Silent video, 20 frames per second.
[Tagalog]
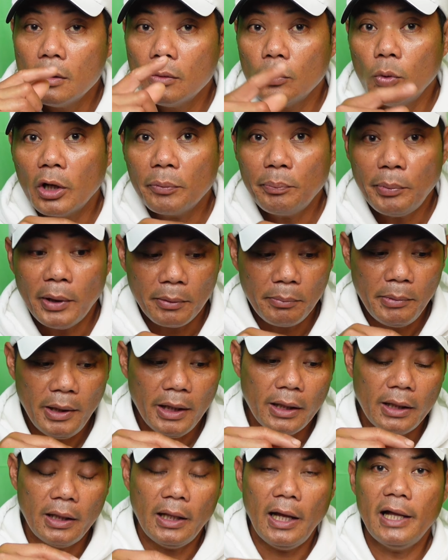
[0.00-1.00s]
work
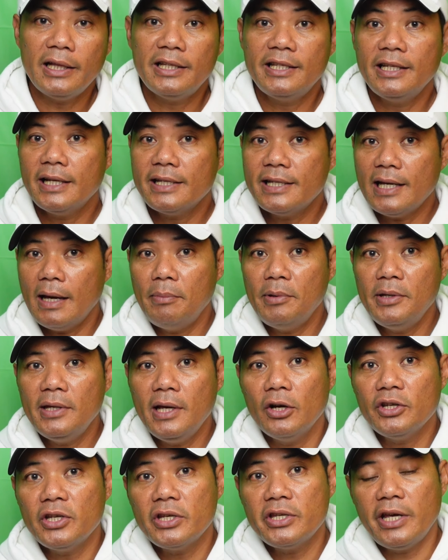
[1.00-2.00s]
permit. At sinasabi
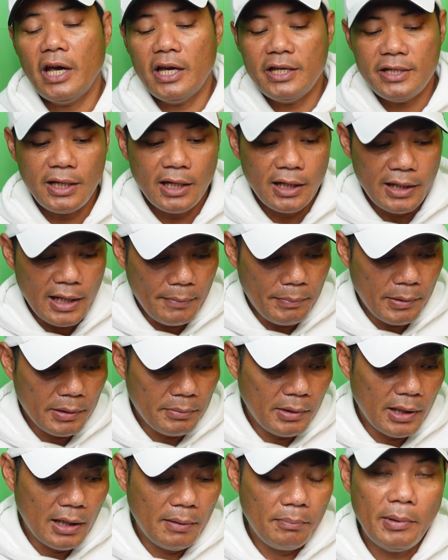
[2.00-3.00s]
niya, sa CIC ka dapat
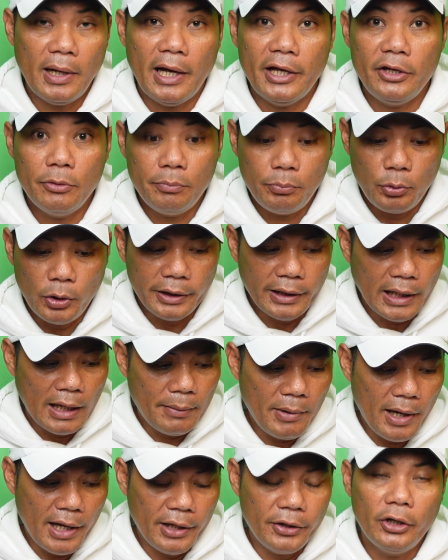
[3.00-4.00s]
mag-apply. Yung po
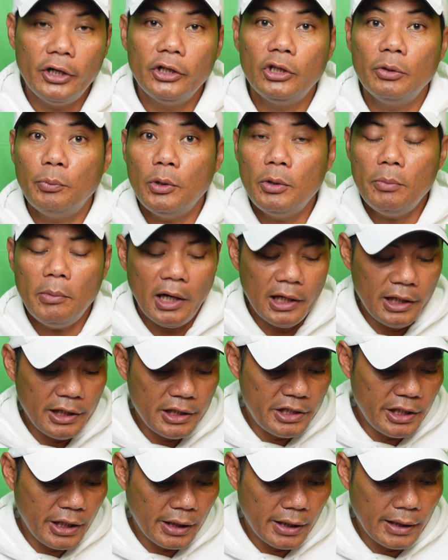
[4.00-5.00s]
tama, ano? ito po yung mga
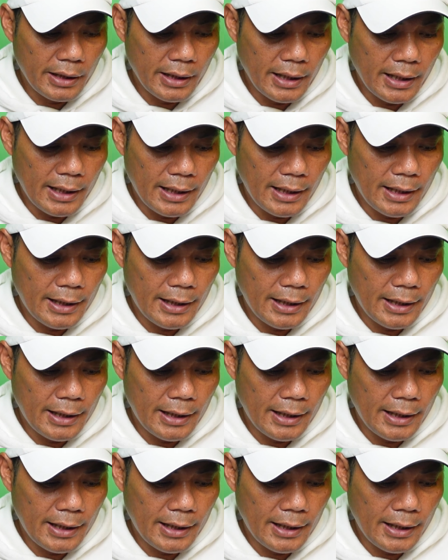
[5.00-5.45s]
legit na,